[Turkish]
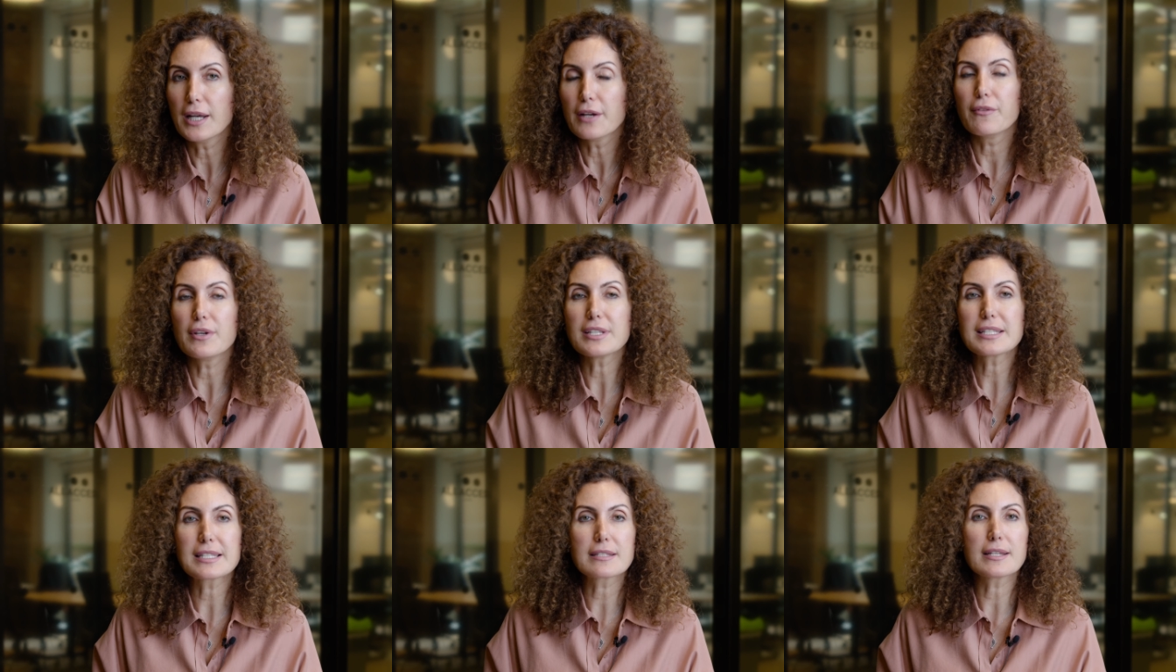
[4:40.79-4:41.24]

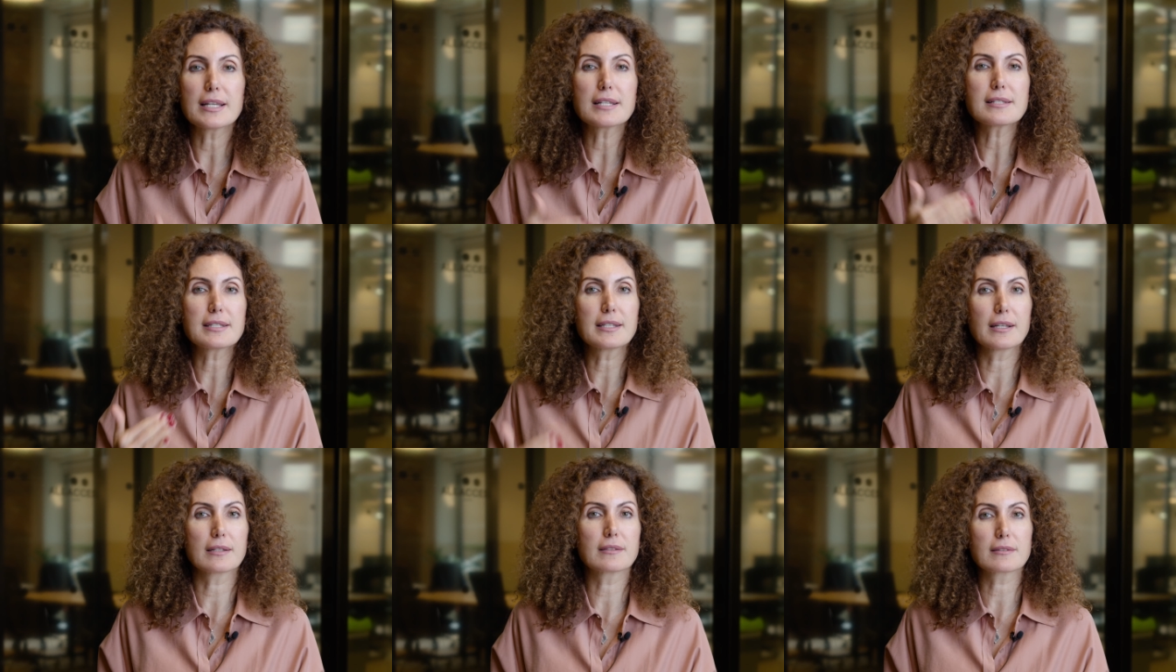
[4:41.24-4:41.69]
ve
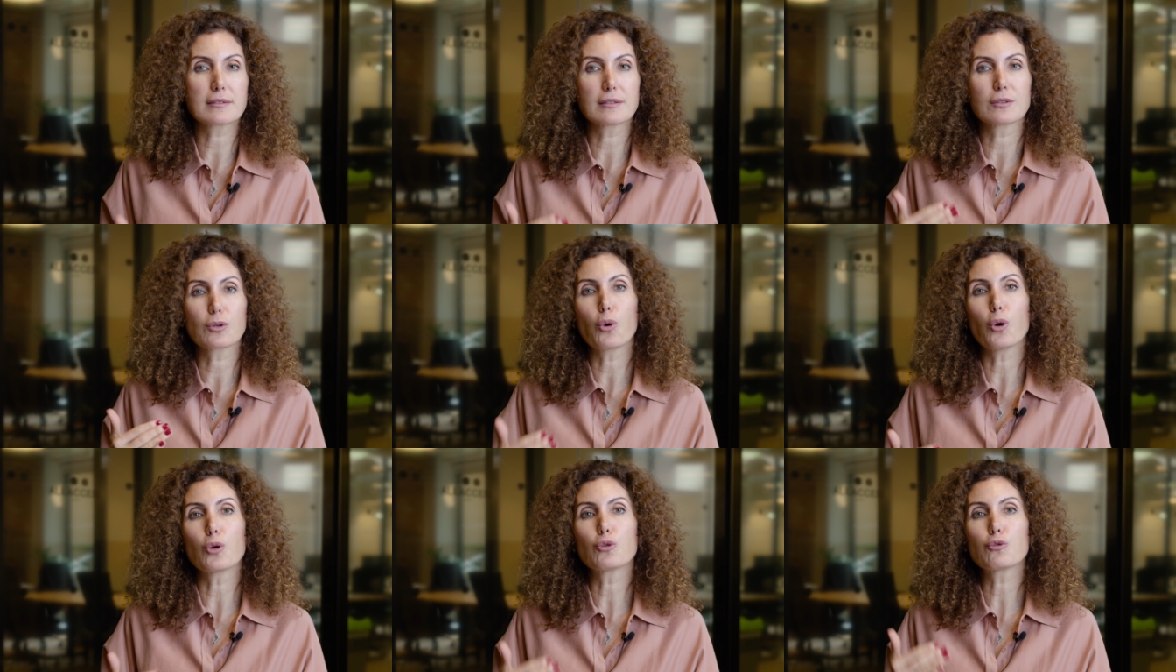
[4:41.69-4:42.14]
stres
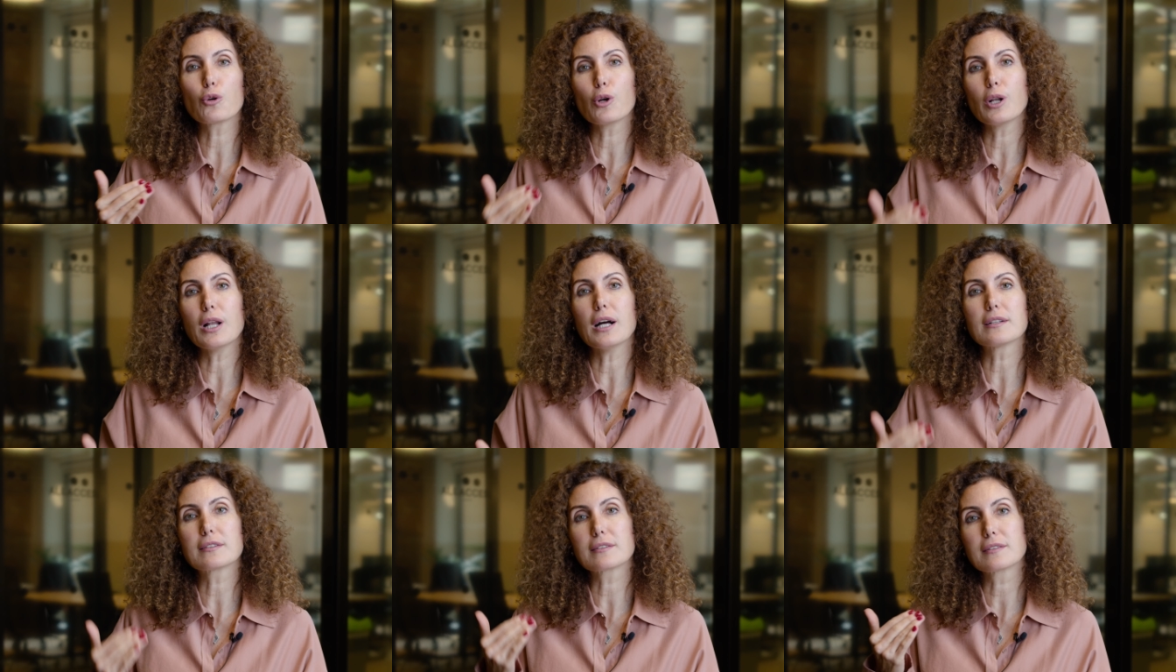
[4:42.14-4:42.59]
yanıtını
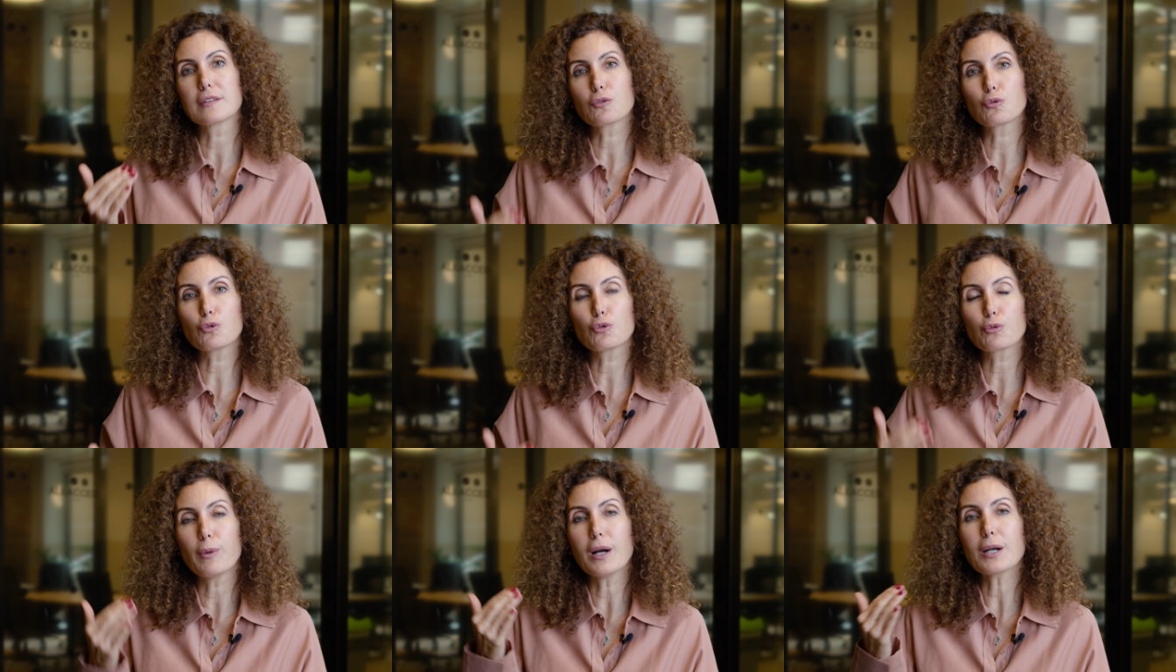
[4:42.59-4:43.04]
kontrol altında
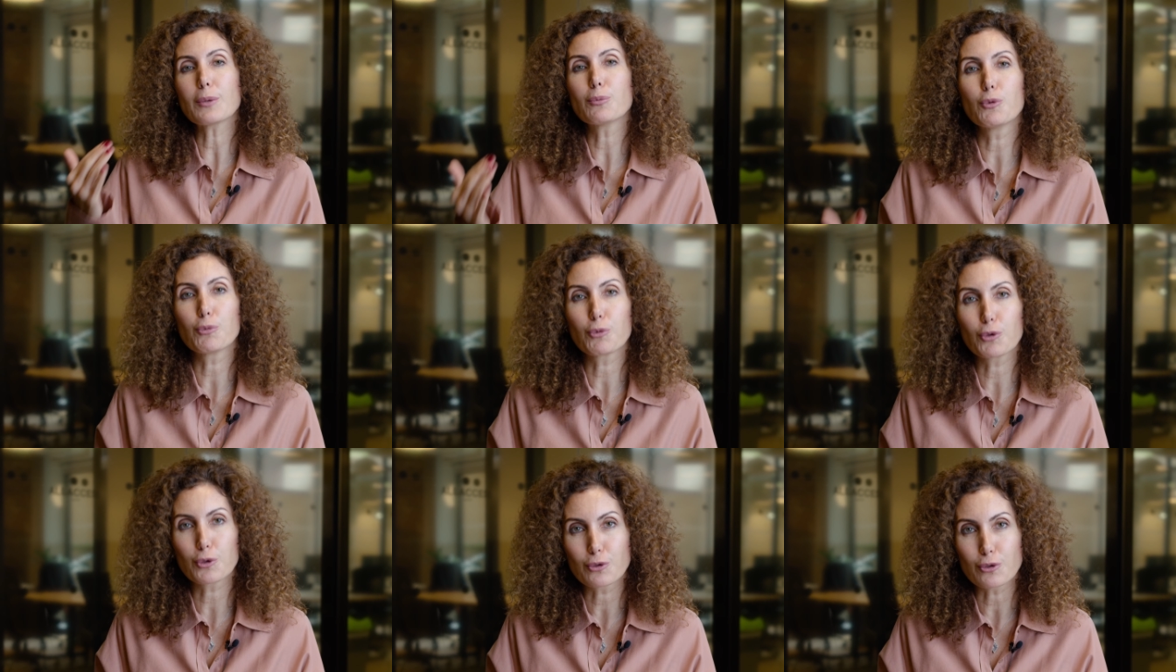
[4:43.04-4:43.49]
tutmak
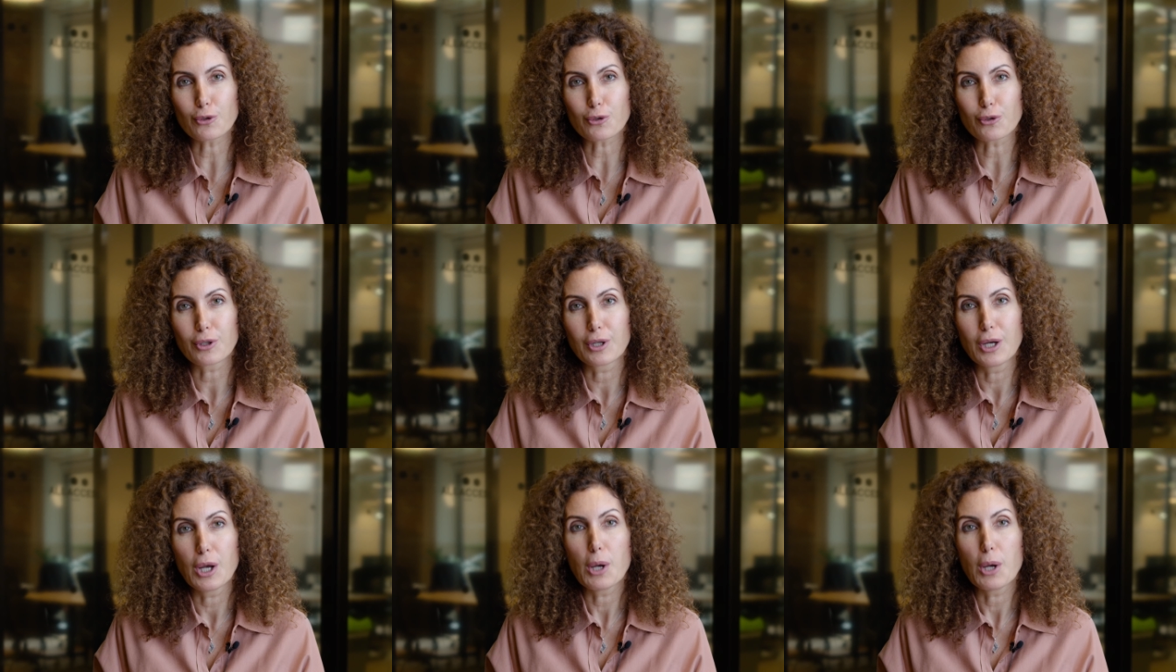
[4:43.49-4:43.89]
mümkündür.